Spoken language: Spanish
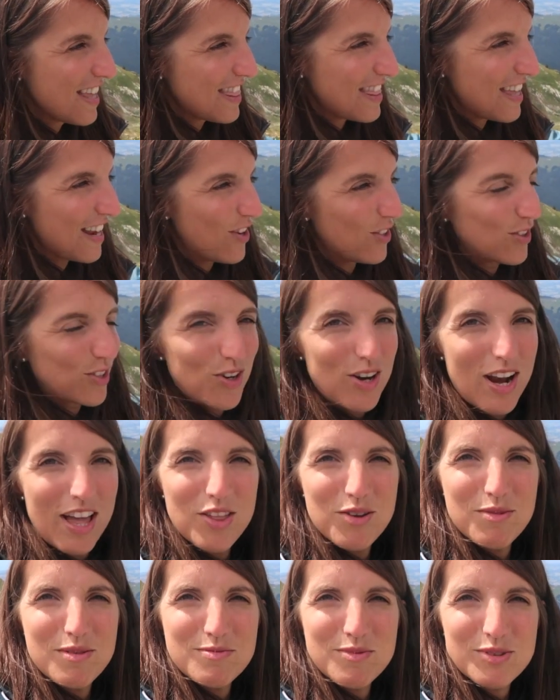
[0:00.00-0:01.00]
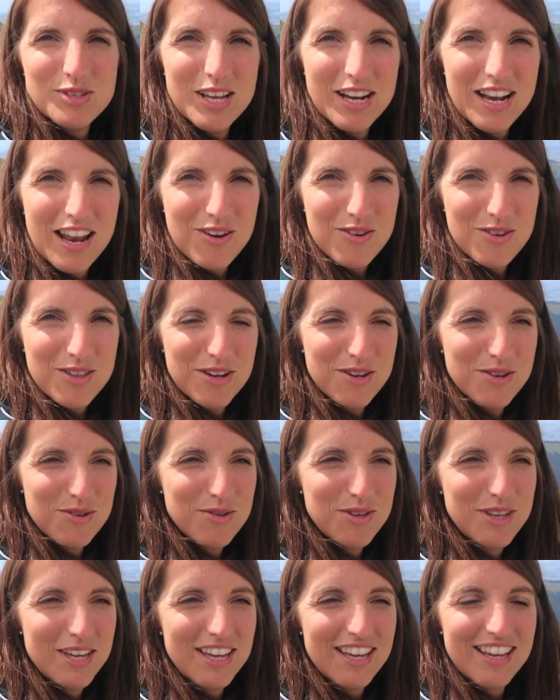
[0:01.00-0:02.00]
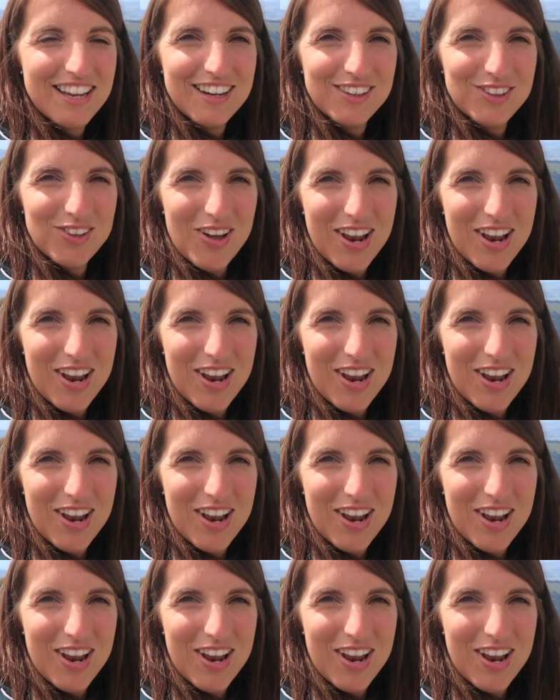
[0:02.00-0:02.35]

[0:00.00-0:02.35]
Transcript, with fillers: del otro lado vemos el lago de Gruyère,